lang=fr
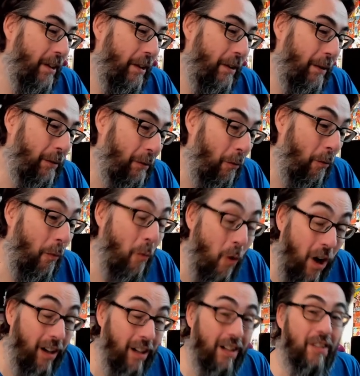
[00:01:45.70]
euh, donc
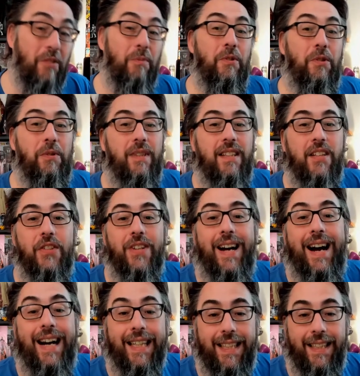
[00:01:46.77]
moi, je me suis
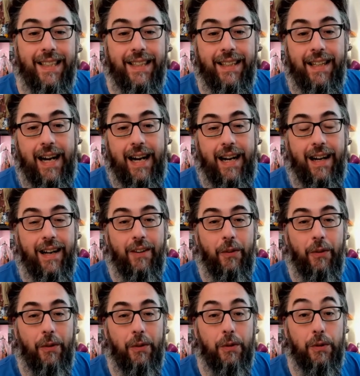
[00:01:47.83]
déjà attelé à
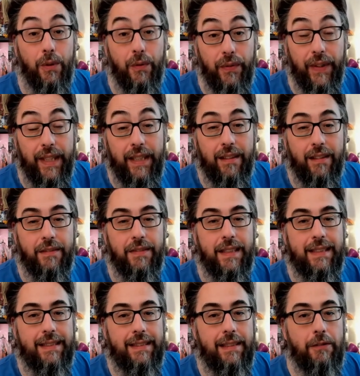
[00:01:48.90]
euh, sauver en fait
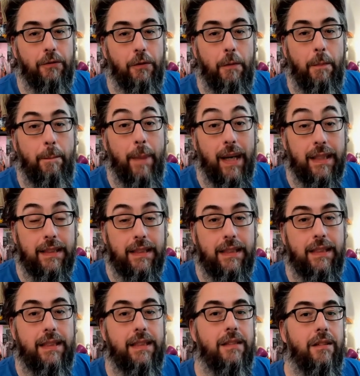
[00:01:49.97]
cette
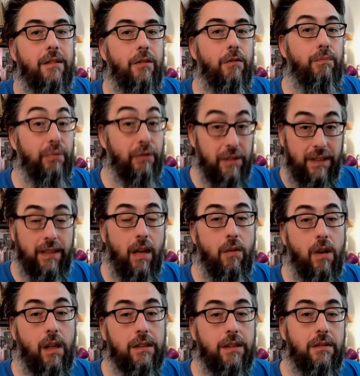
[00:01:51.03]
partie pour Star
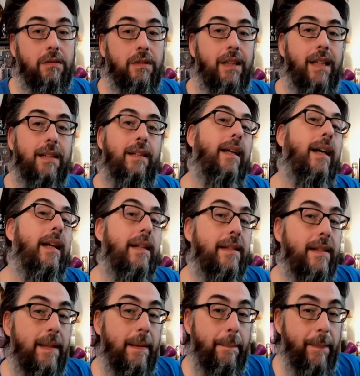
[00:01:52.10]
Wars. Donc
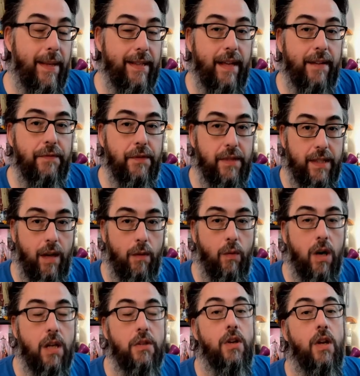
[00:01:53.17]
l'intégralité des PDF Star
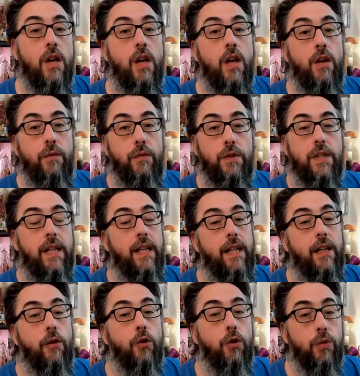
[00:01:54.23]
Wars, vous allez
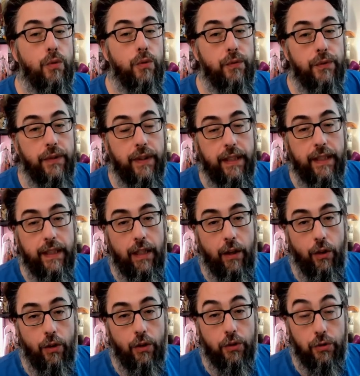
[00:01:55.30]
les retrouver
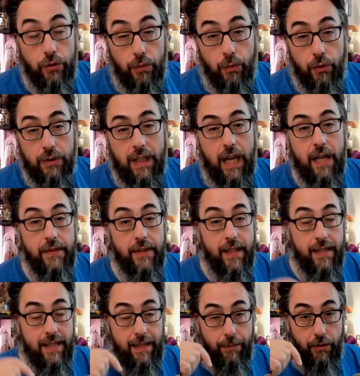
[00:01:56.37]
sur mon drive qui
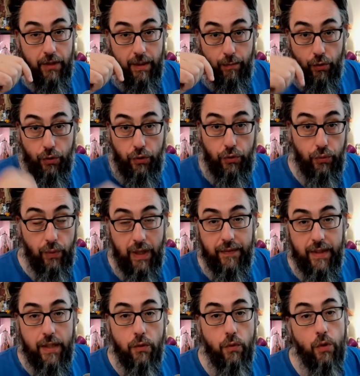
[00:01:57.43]
est disponible sous la
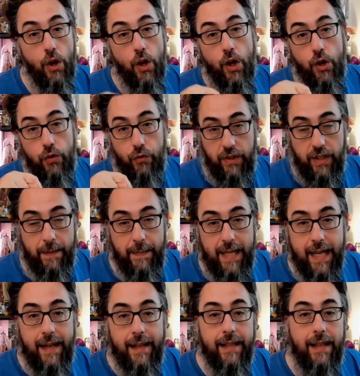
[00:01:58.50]
vidéo. Je vous ai
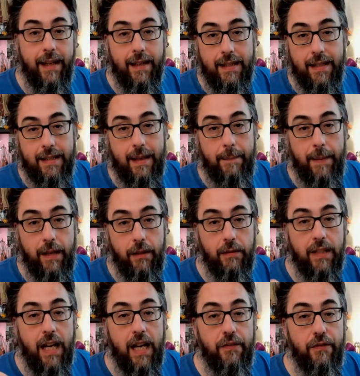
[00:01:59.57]
mis un lien, ça s'appelle
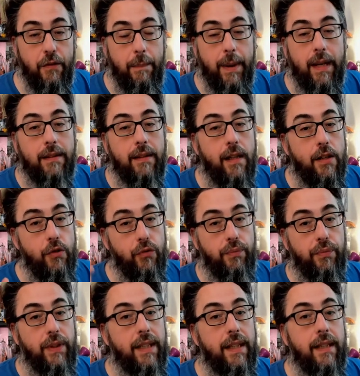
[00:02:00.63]
Drive Partage. Vous
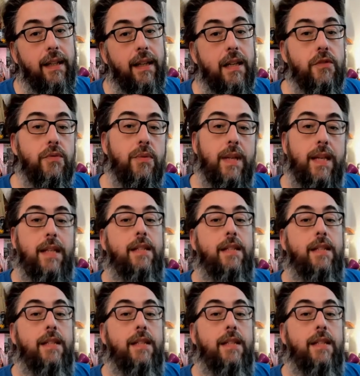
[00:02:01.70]
pouvez cliquer là-dessus et